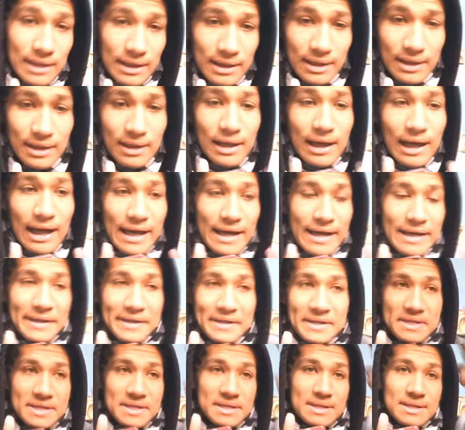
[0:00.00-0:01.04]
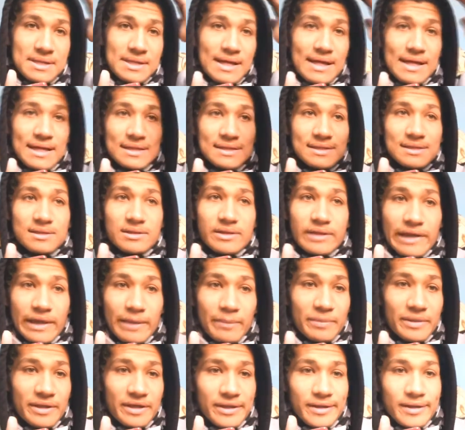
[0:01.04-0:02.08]
انا عايز ناس
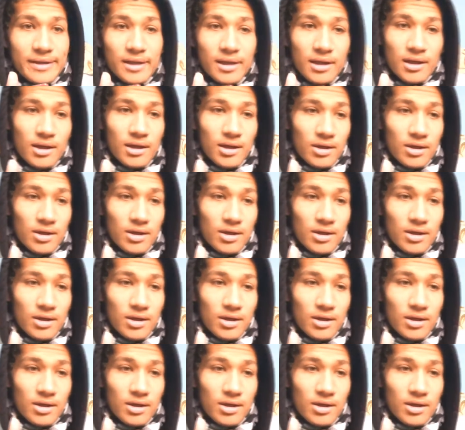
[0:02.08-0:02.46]
تجيب لي